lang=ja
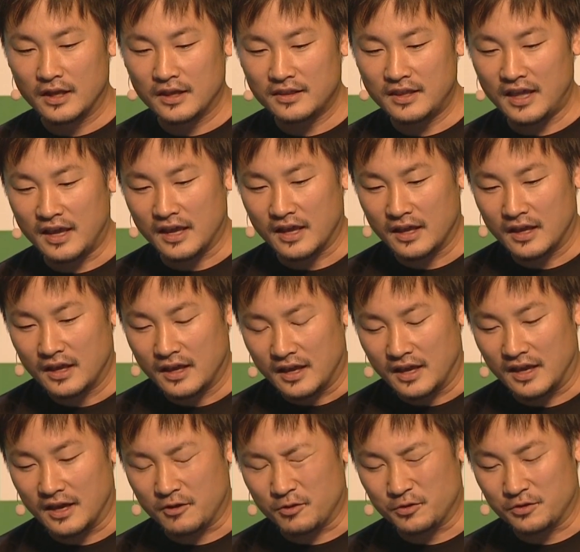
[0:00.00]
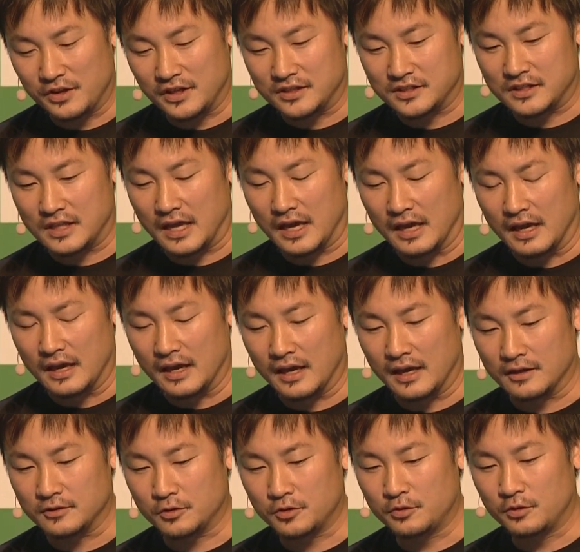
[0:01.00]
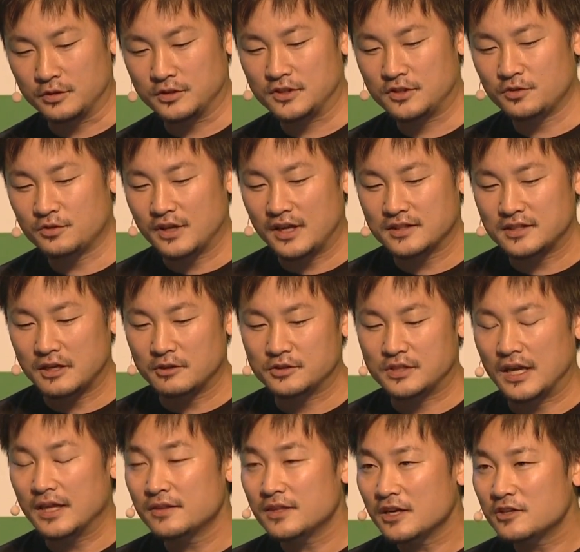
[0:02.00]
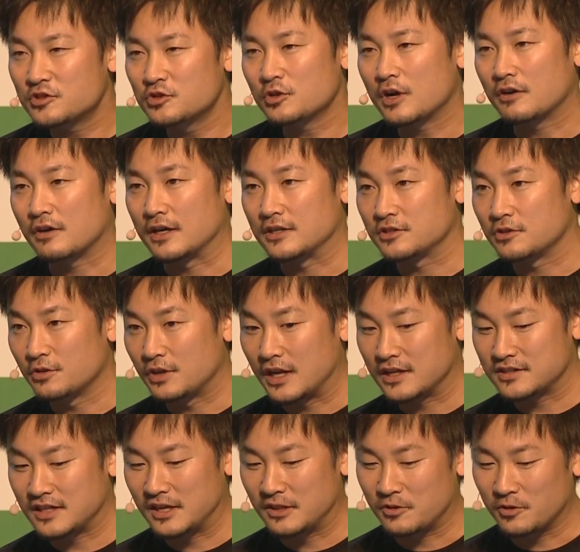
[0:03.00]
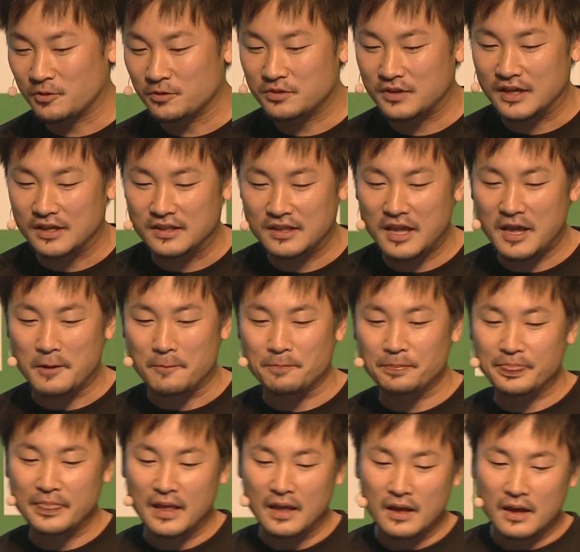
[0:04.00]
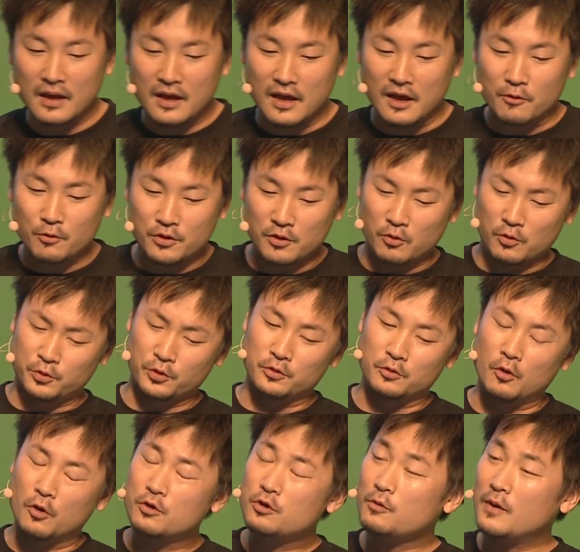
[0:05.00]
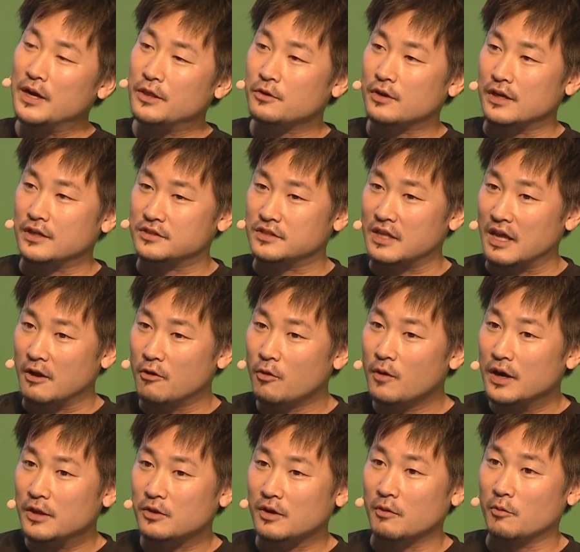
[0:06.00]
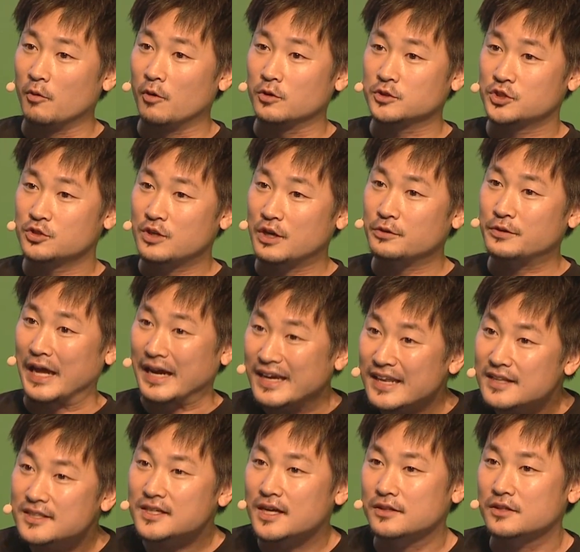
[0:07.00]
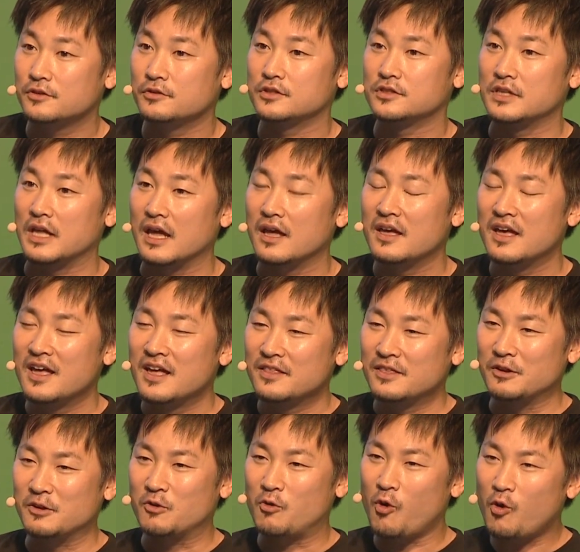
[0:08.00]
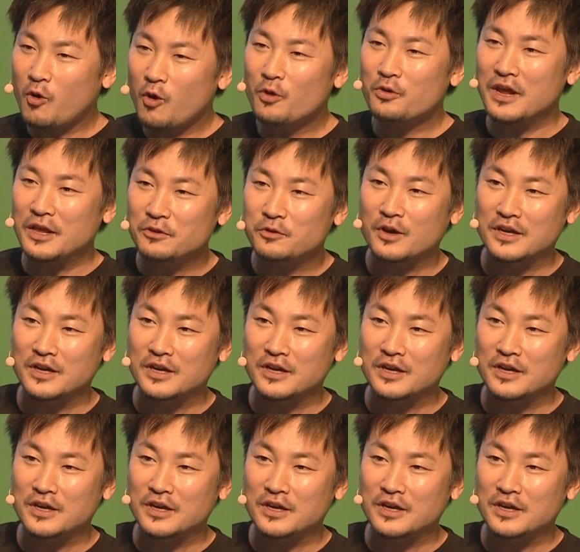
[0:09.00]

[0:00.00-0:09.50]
で、えー、このですね、えー、それを必要な野菜を選択収穫が必要な野菜と呼んでいて、えー、これほとんどろくわりとかですねごわりとかもう収穫だけに使ってるんですね。なのでここをなんと